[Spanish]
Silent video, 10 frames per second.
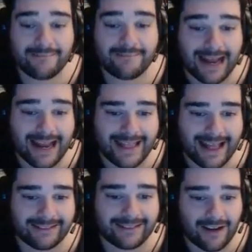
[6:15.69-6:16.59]
Vale,
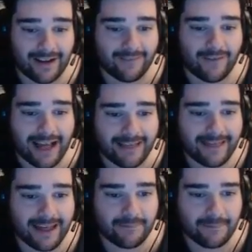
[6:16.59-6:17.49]
ya sé lo que voy a
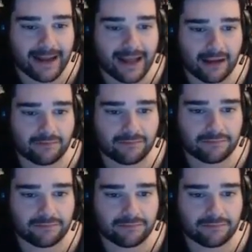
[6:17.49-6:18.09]
hacer, ¿vale?